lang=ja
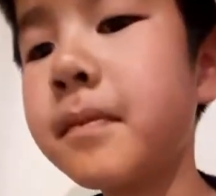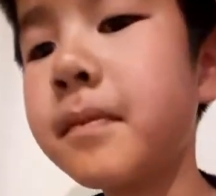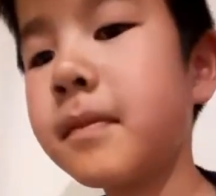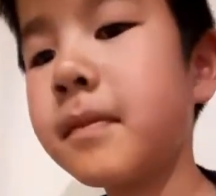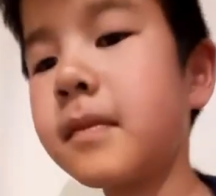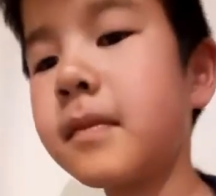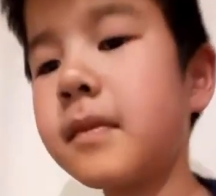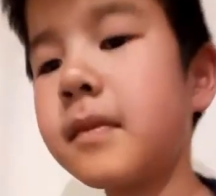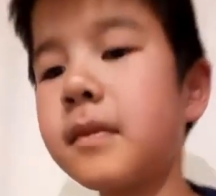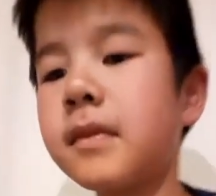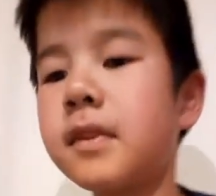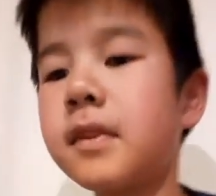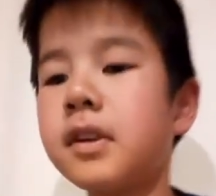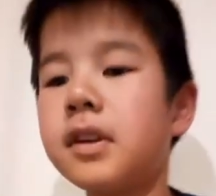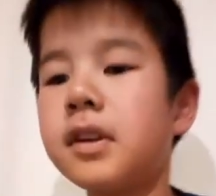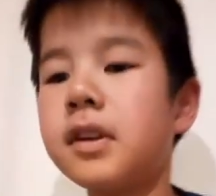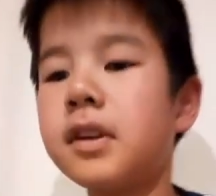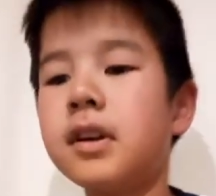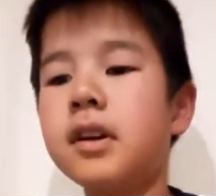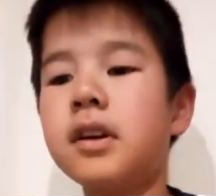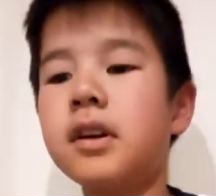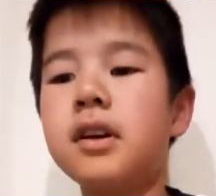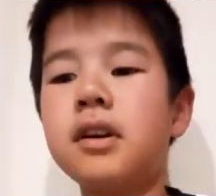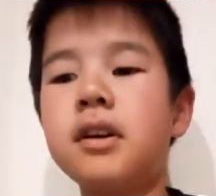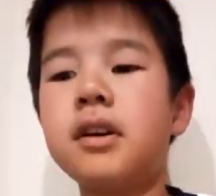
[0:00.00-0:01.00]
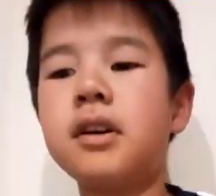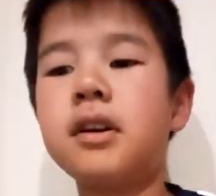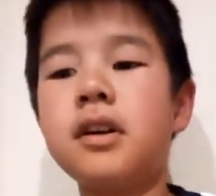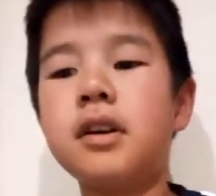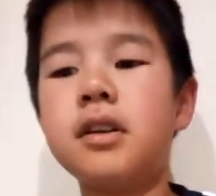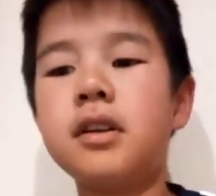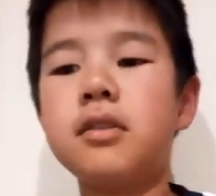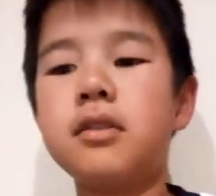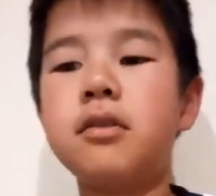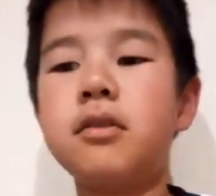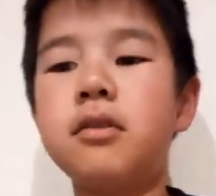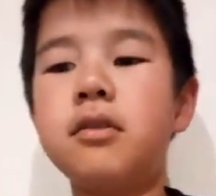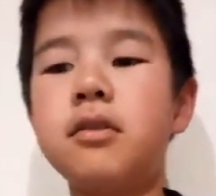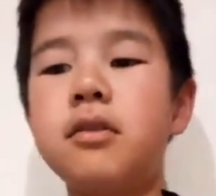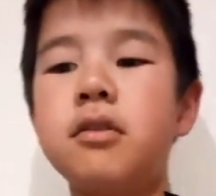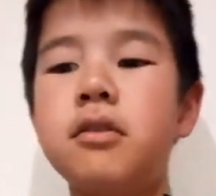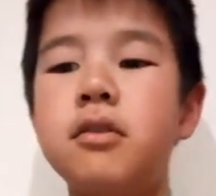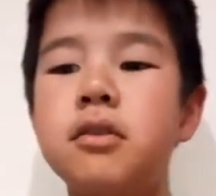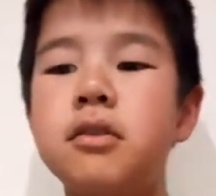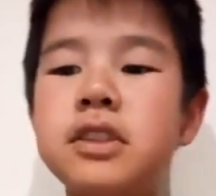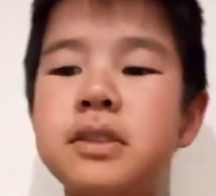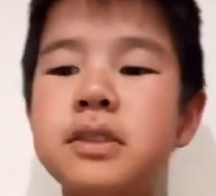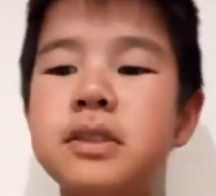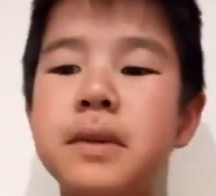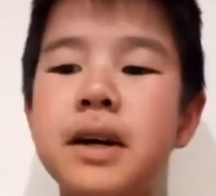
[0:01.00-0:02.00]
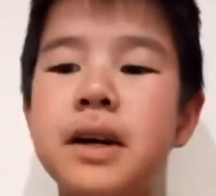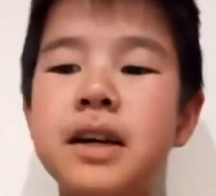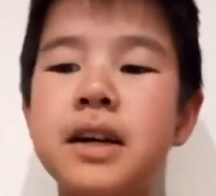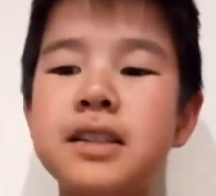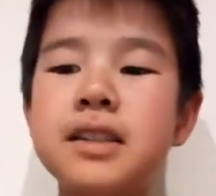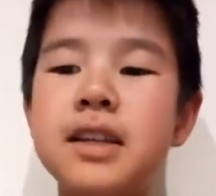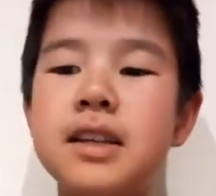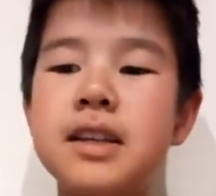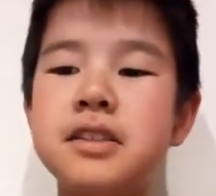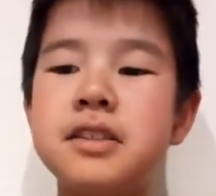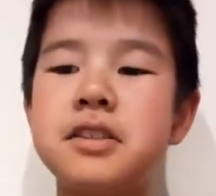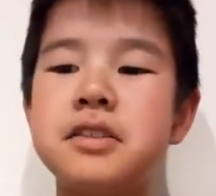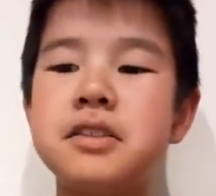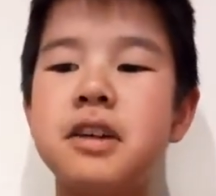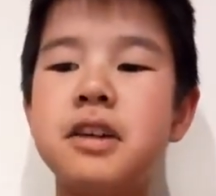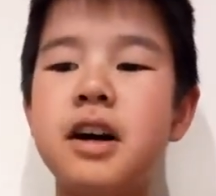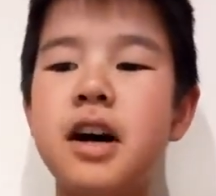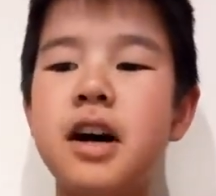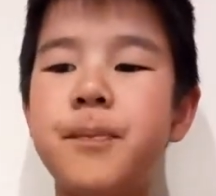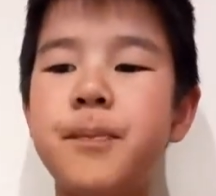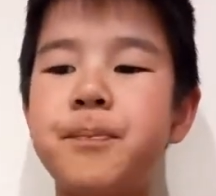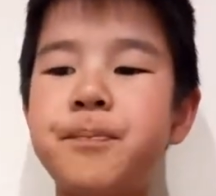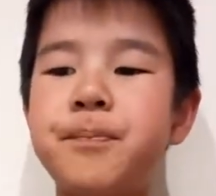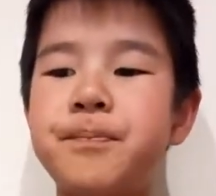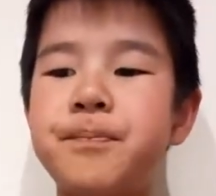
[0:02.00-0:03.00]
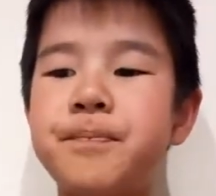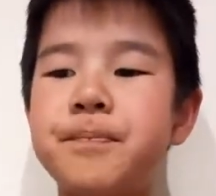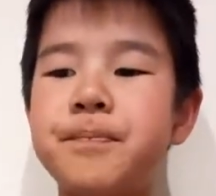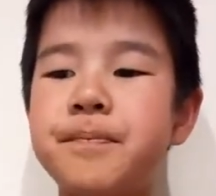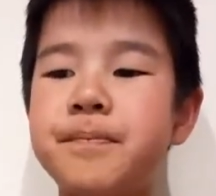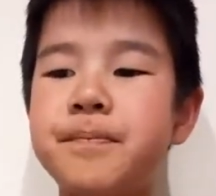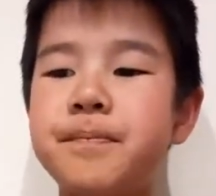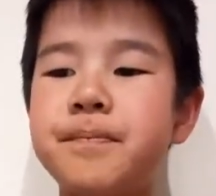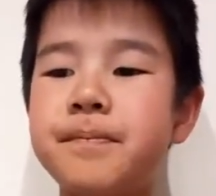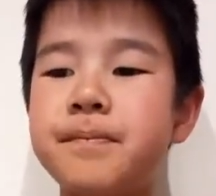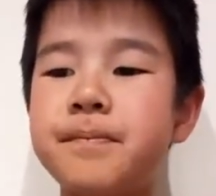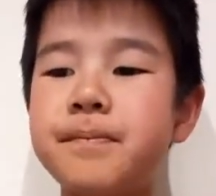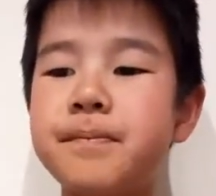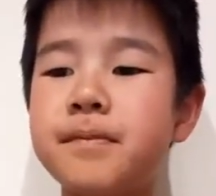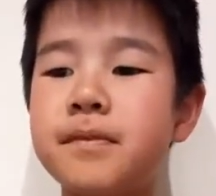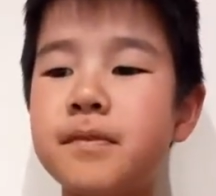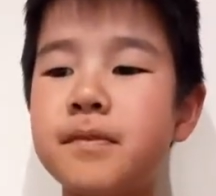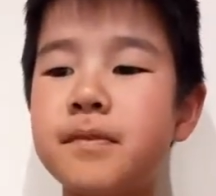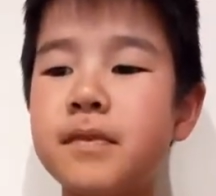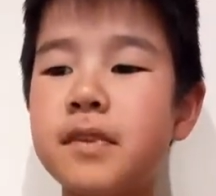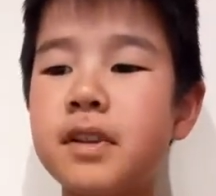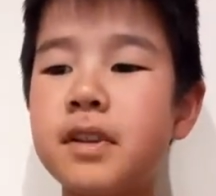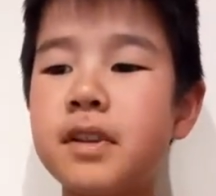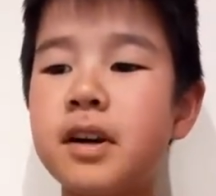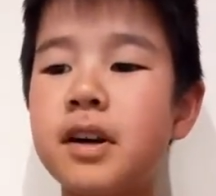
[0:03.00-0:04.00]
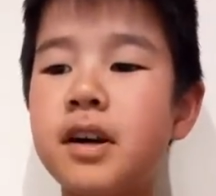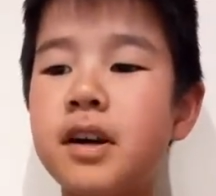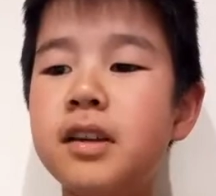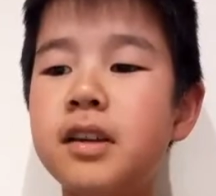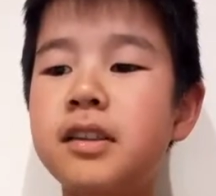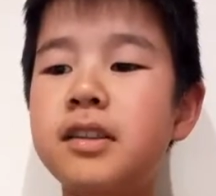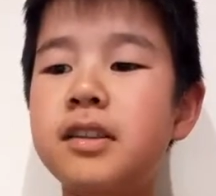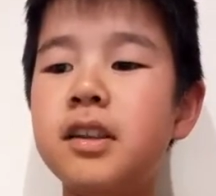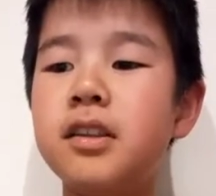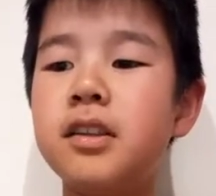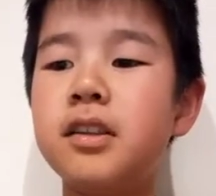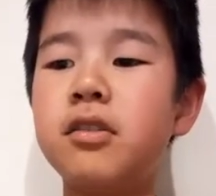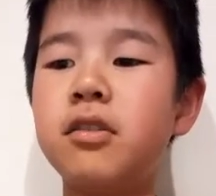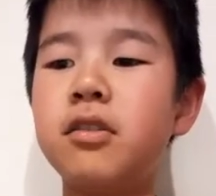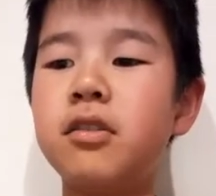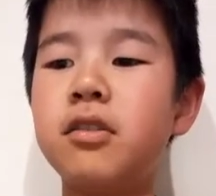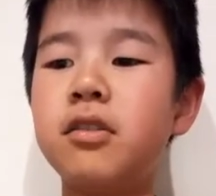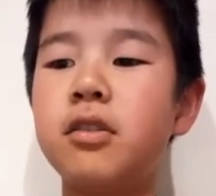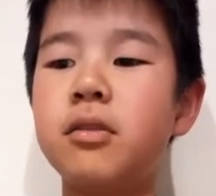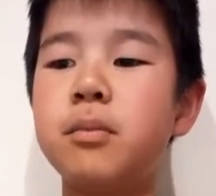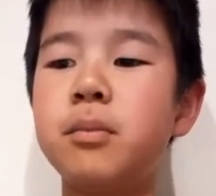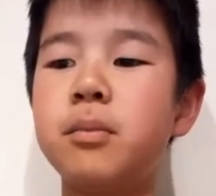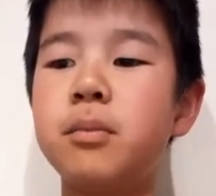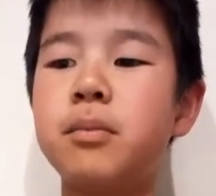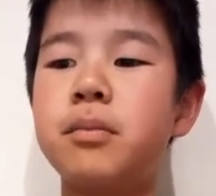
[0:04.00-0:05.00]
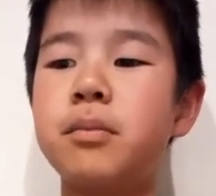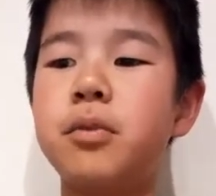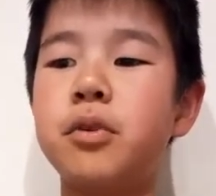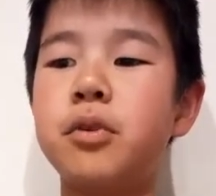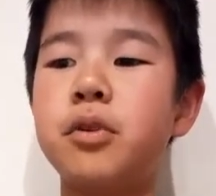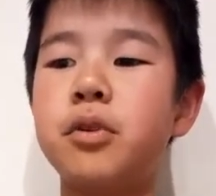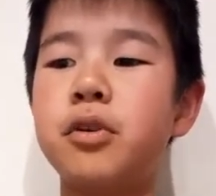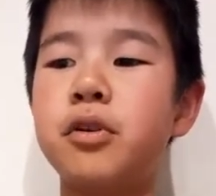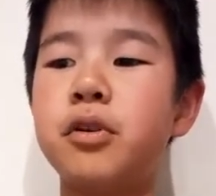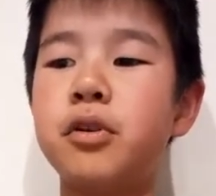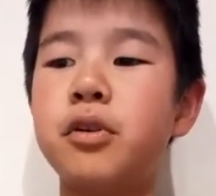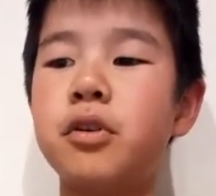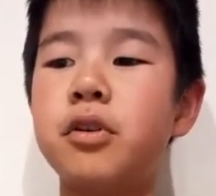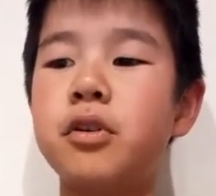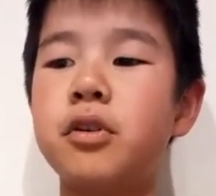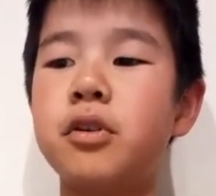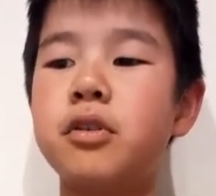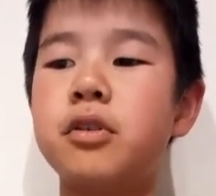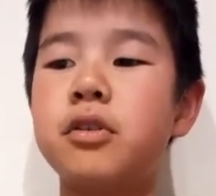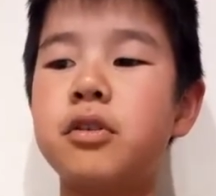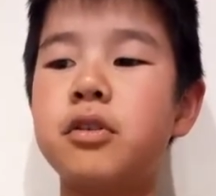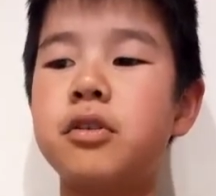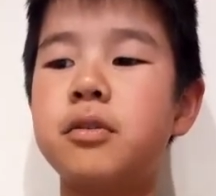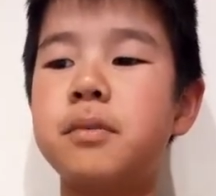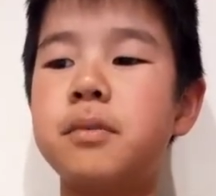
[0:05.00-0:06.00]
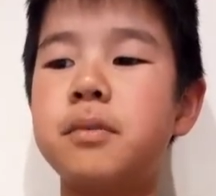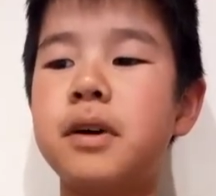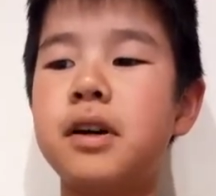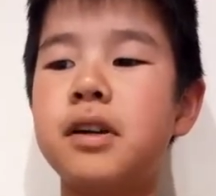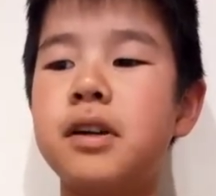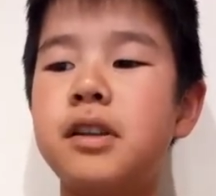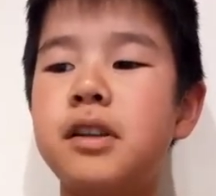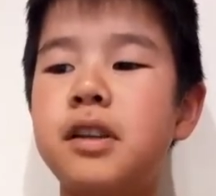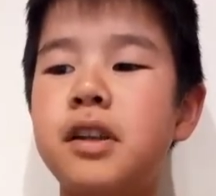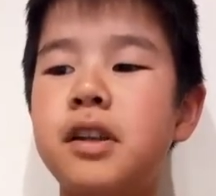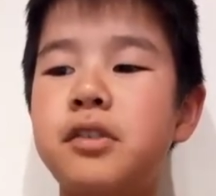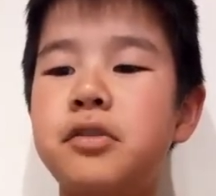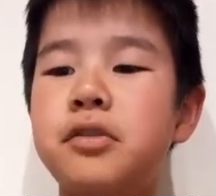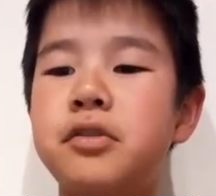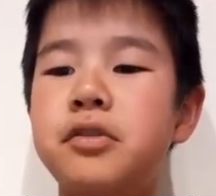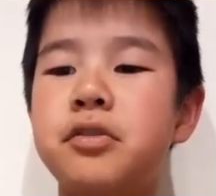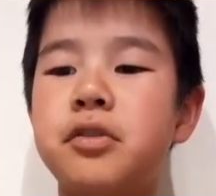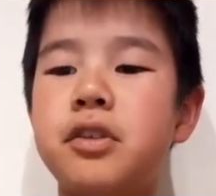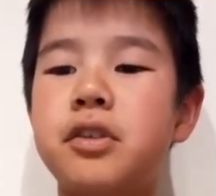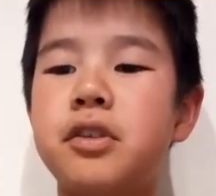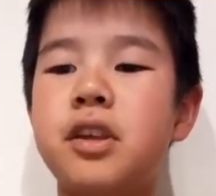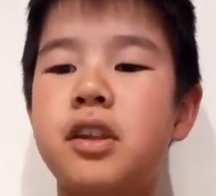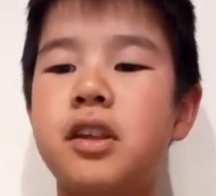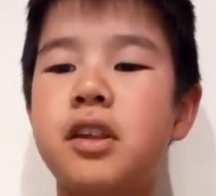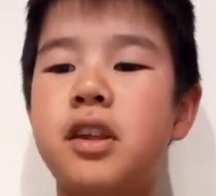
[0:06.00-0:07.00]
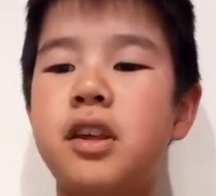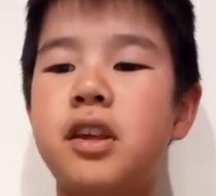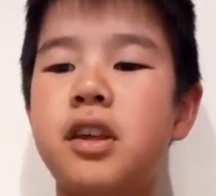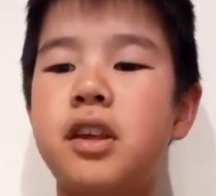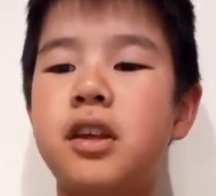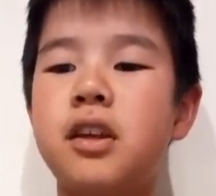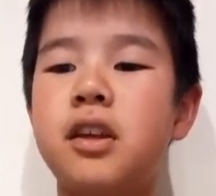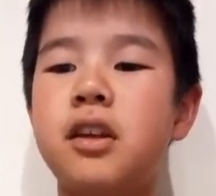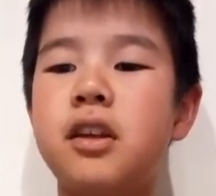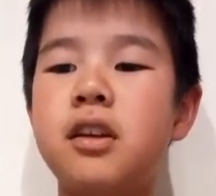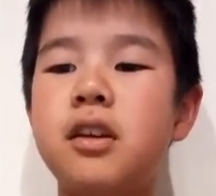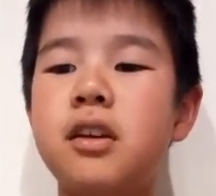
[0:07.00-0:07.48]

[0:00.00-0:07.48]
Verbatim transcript: いた。大島選手は、相手の、はいボールを奪いに行くときに、